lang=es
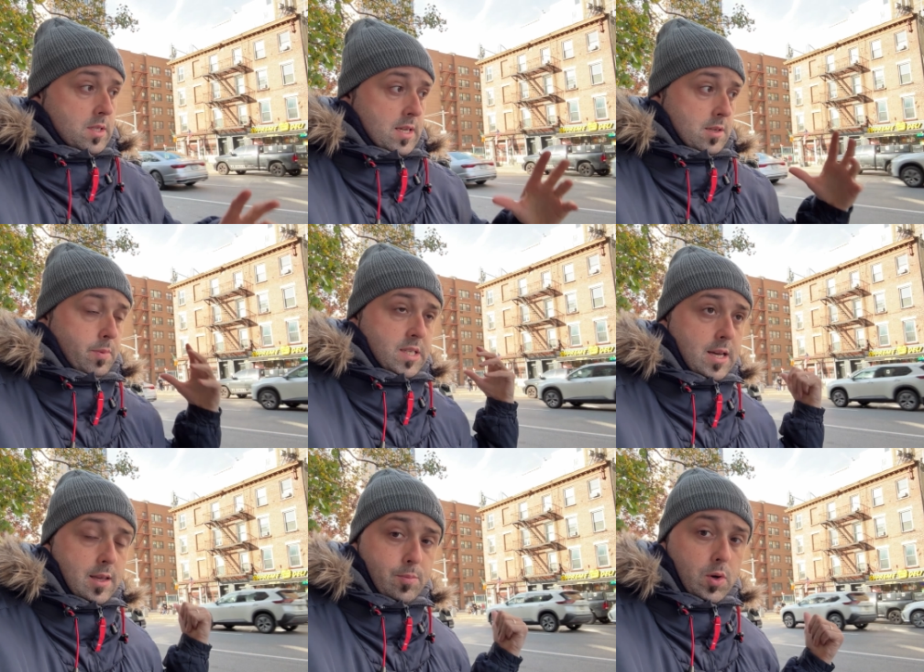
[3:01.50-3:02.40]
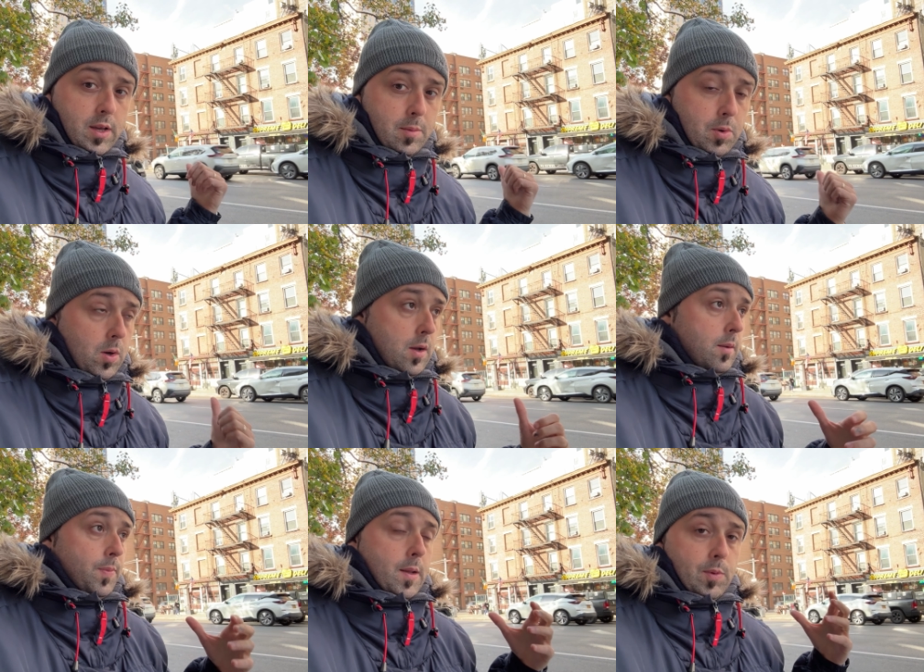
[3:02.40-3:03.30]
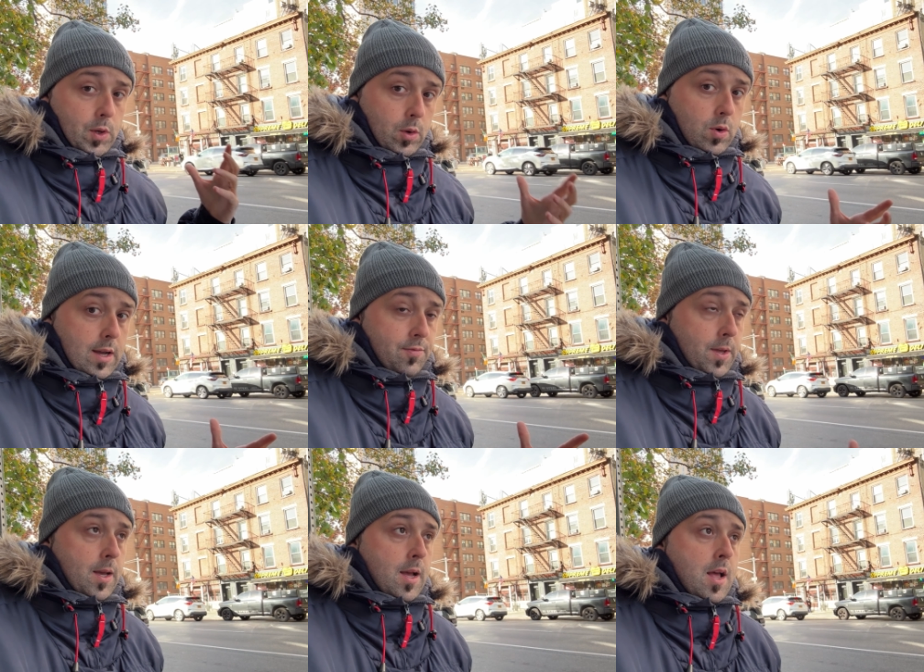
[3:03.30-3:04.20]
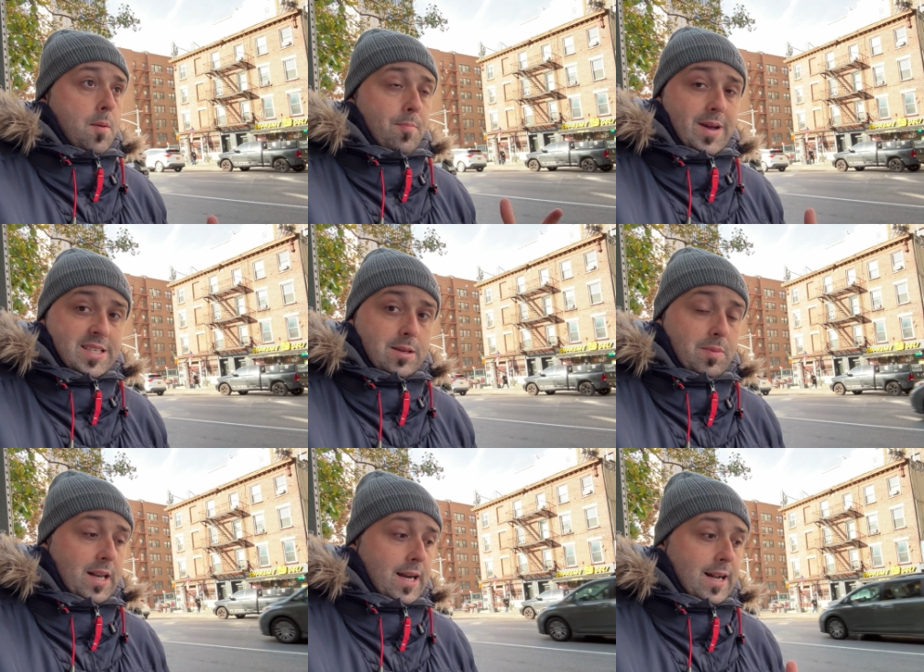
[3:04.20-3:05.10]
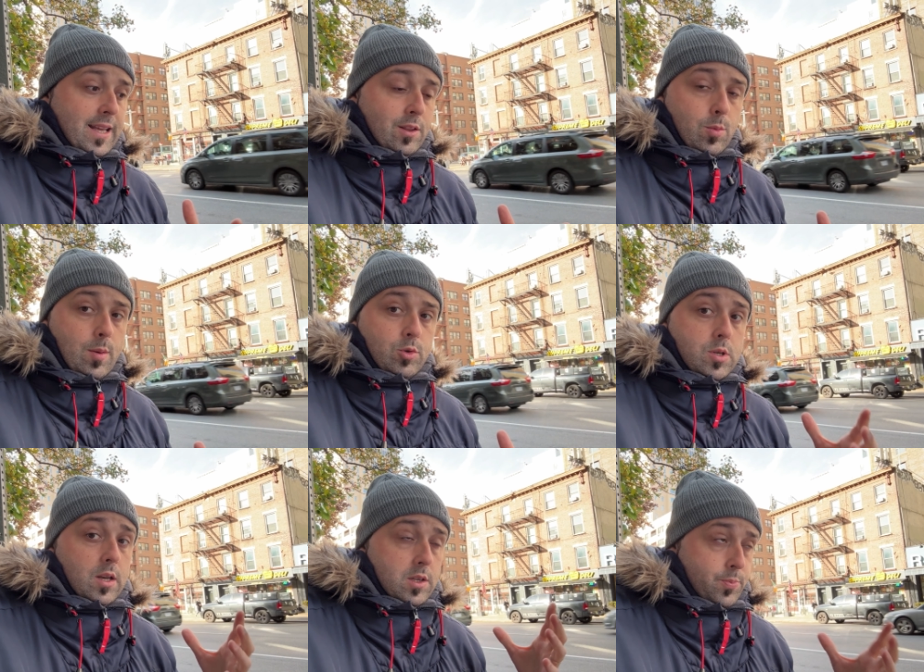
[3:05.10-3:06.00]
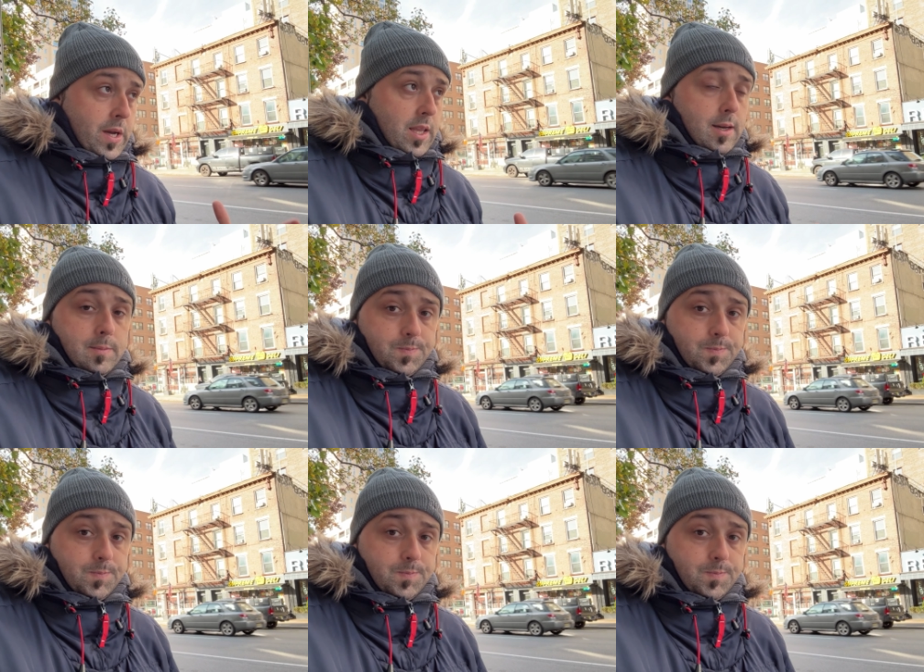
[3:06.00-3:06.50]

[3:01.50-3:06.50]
que sepáis que aquí, por ejemplo, ponen un café más similar al que tomamos en España.